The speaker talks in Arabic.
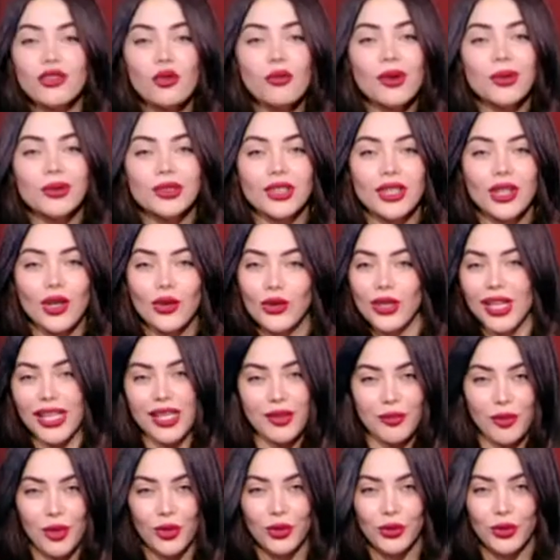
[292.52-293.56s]
فيهم ما بيطلعوني على
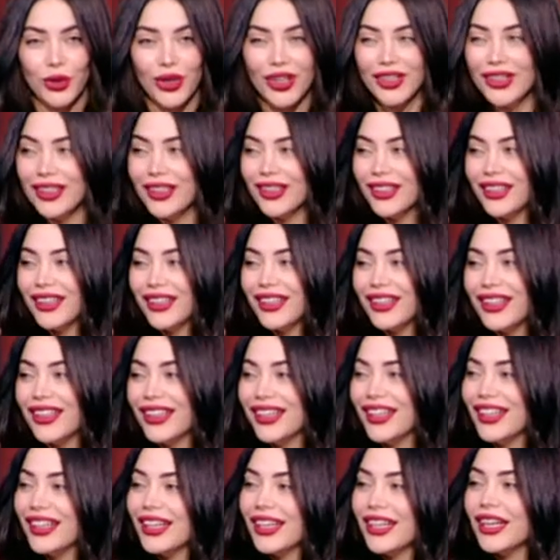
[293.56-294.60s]
الموضوع لا, لا
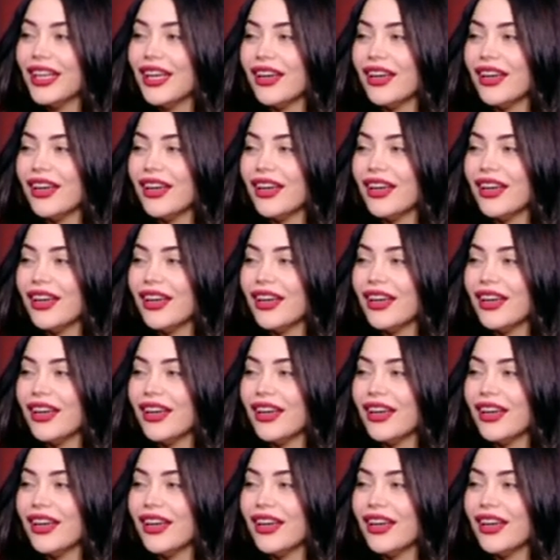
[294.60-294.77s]
ليه